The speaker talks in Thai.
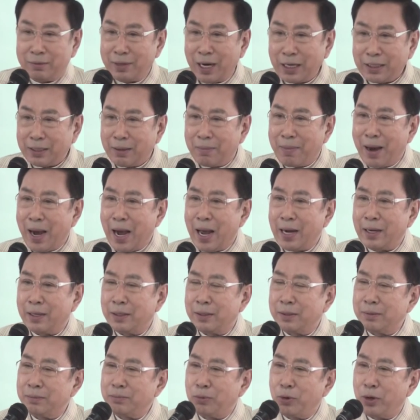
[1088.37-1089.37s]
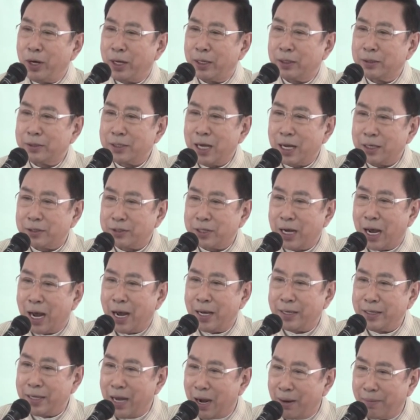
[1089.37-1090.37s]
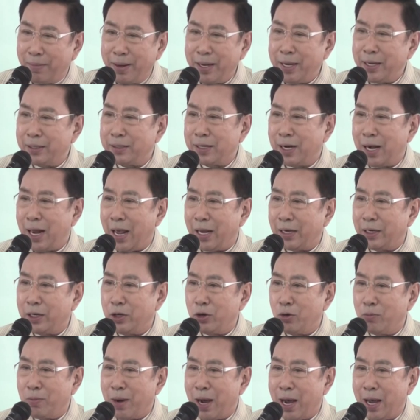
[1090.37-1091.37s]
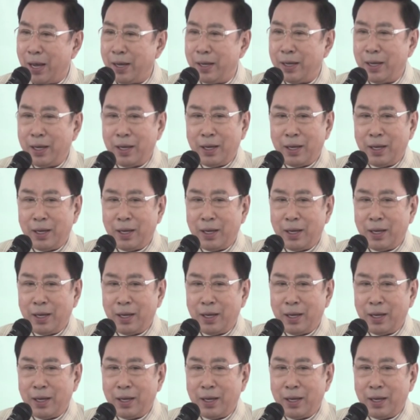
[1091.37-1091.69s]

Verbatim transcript: รัฐบาลพลเอกชาติชายยังไม่ได้แถลงนโยบาย